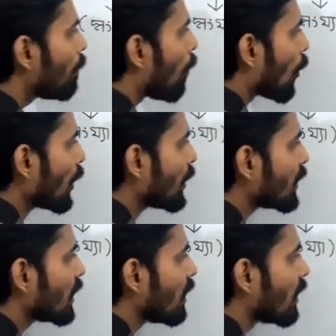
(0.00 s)
পরের
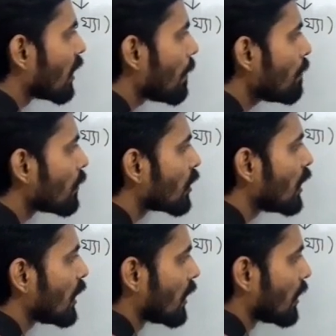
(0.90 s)
ডিজিট লিখলাম
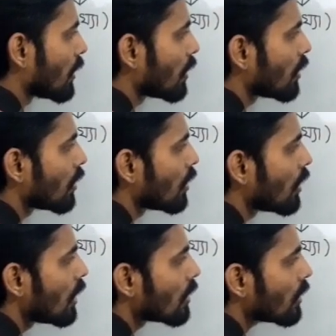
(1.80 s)
থ্রি
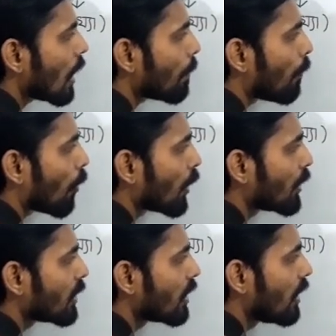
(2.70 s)
তার পরের
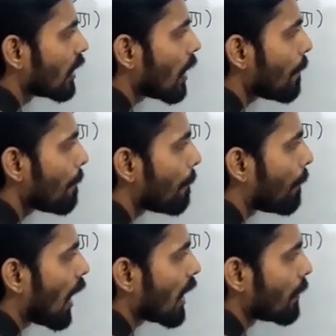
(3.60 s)
ডিজিট লিখলাম
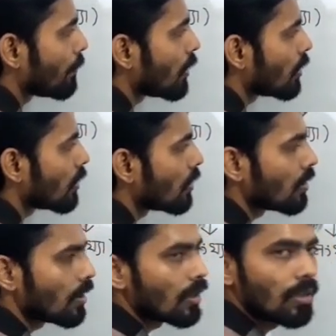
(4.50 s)
ফাইভ
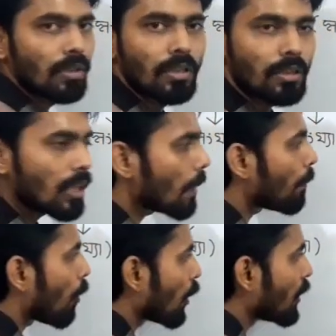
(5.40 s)
তার
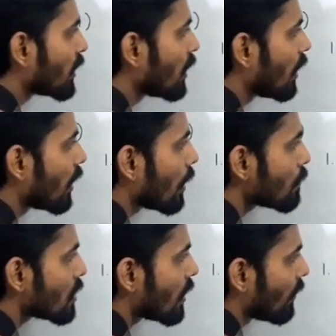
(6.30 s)
পরের ডিজিট লিখলাম
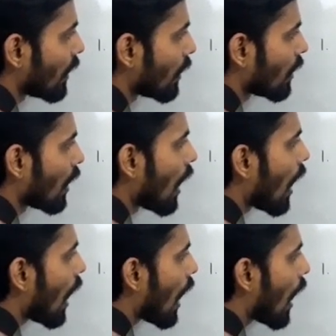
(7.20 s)
সেভেন
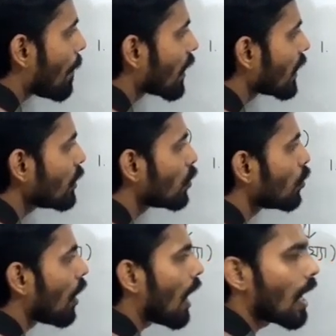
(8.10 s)
আমাকে কিন্তু
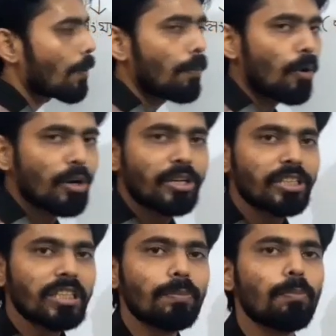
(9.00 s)
আর পরের
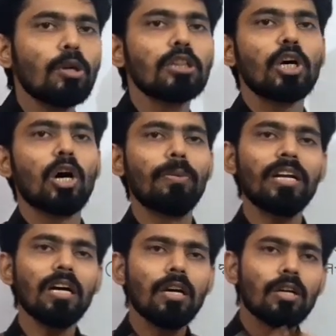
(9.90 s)
ডিজিট বলতে হবে
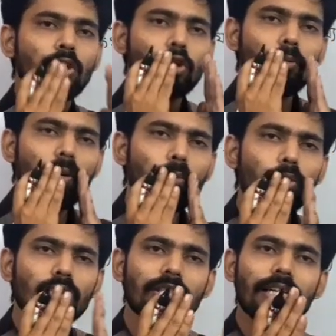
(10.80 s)
না তোমার
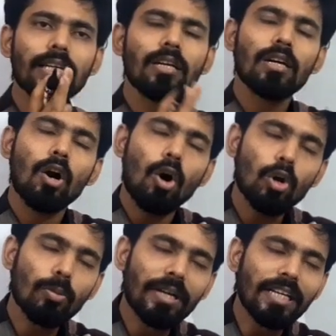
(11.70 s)
মুখ দিয়ে
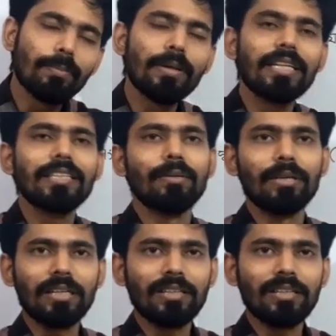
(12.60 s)
অটোমেটিক বেরিয়ে যাবে